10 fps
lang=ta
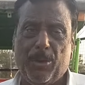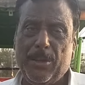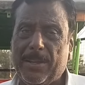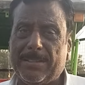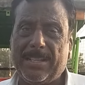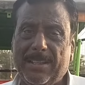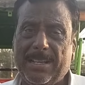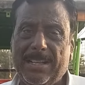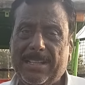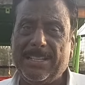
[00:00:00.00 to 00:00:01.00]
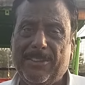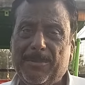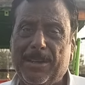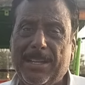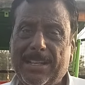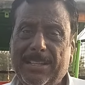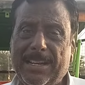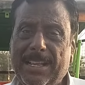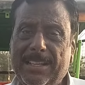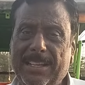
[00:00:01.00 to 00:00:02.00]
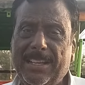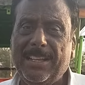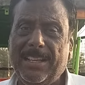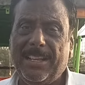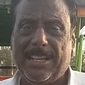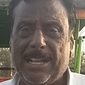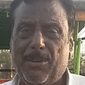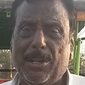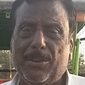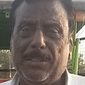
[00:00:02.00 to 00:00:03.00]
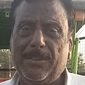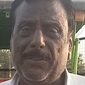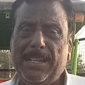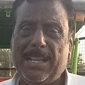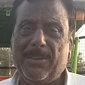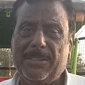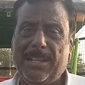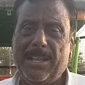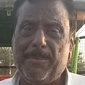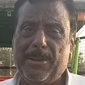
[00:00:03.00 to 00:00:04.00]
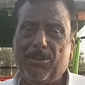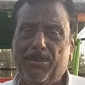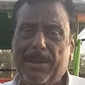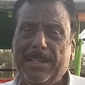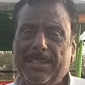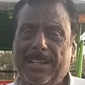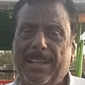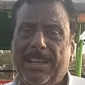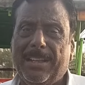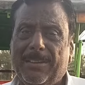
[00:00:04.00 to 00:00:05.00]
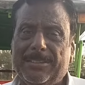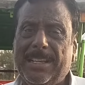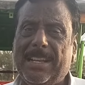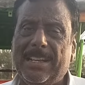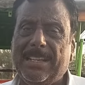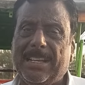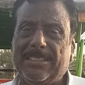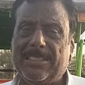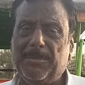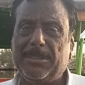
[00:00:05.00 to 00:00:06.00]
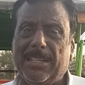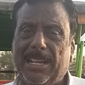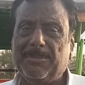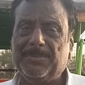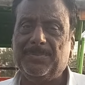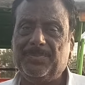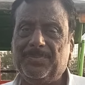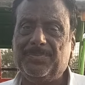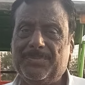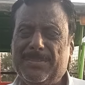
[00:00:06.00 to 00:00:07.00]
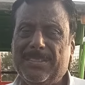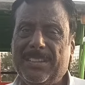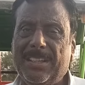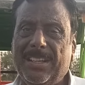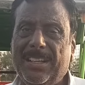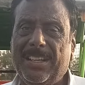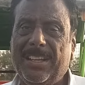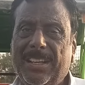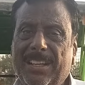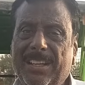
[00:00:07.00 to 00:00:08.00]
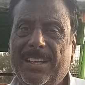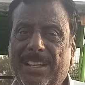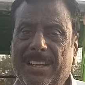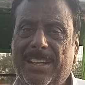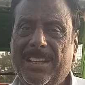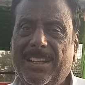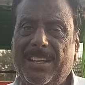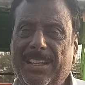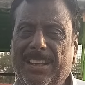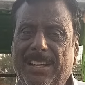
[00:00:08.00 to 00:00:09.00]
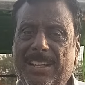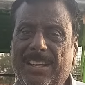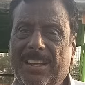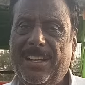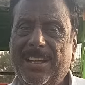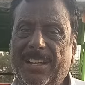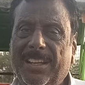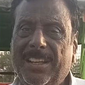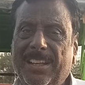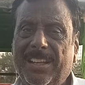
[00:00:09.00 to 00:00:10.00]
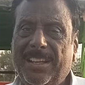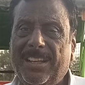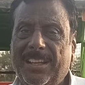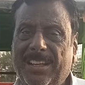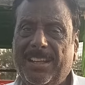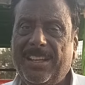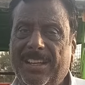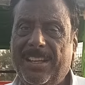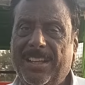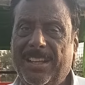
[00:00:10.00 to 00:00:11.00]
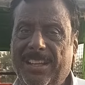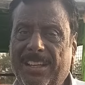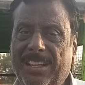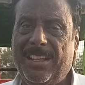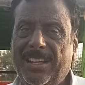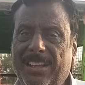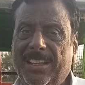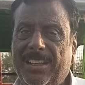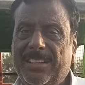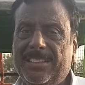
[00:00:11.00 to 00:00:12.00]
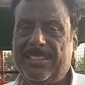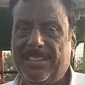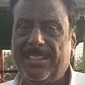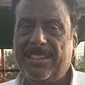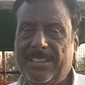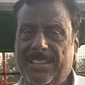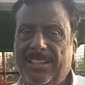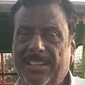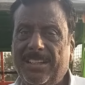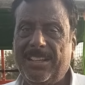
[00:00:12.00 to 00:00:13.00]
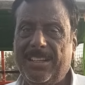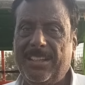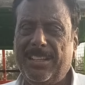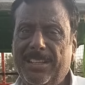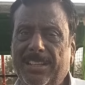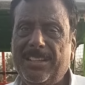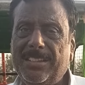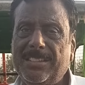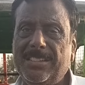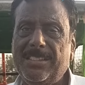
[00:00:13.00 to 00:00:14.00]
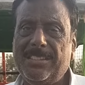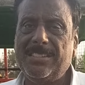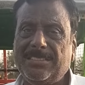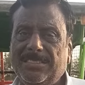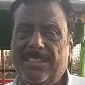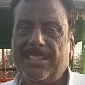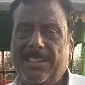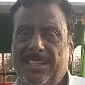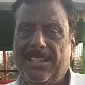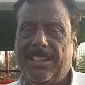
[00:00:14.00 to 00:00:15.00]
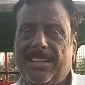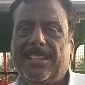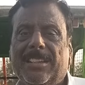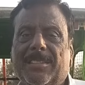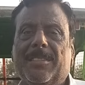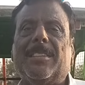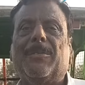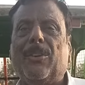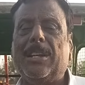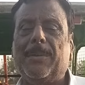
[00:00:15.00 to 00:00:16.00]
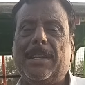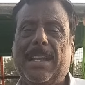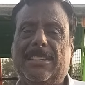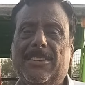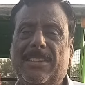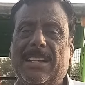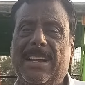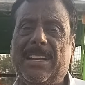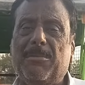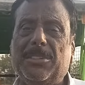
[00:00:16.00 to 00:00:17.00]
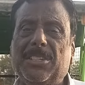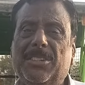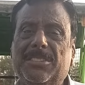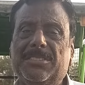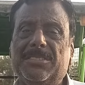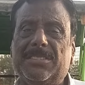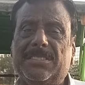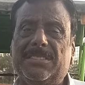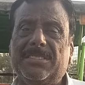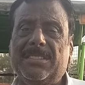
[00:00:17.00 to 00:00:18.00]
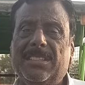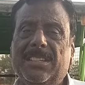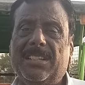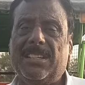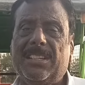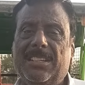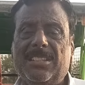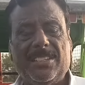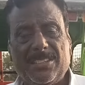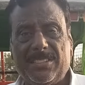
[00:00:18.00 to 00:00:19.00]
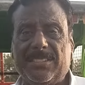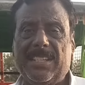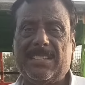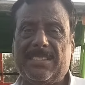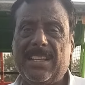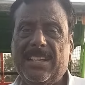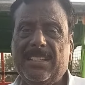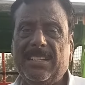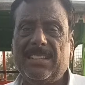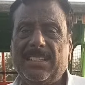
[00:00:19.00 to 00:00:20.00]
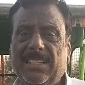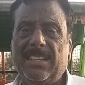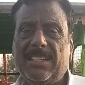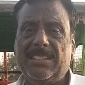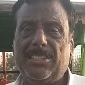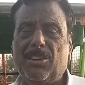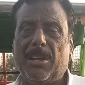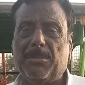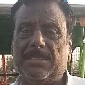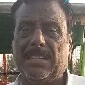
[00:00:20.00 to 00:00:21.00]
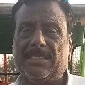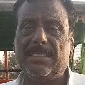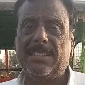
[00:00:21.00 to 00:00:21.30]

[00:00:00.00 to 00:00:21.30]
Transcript: போய் வர சிலதுக்கெலாம் எந்த விதமான இது கிடையாது நான் உங்களுக்கு வந்து ஃப்ரீயாக நான் வந்து எல்லாம் பண்ணி கொடுப்பேன் செய்யலாம் நீங்கள் விவசாயிகள் கான்டாக்ட் பண்ணக்கூடிய விவசாயிகளுக்கு நேரடியாக மிஷினும் அதுக்கான ஆட்களையும் அனுப்பி உங்கள் தோட்டத்தில் வேலைகளை செஞ்சு கொடுப்பாரு சார் வந்து நிறைய அனுபவம் வாய்ந்தவர் சார் உங்கள் நம்பர் சொல்லுங்கள் ஃபோன் நம்பர் நைன் செவன் நைன் டபுள் ஜீரோ நைன் செவன் நைன் டபுள் ஜீரோ சிக்ஸ் நைன் சிக்ஸ் நைன் ஜீரோ டபுள் சிக்ஸ்